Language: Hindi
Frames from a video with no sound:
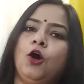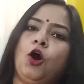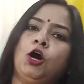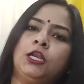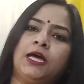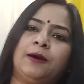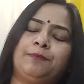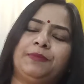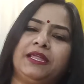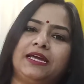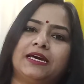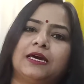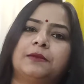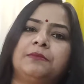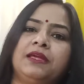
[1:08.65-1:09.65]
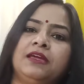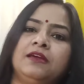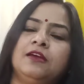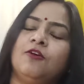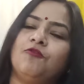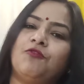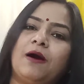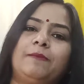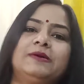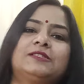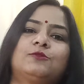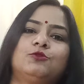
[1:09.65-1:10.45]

और अपने घर में वापस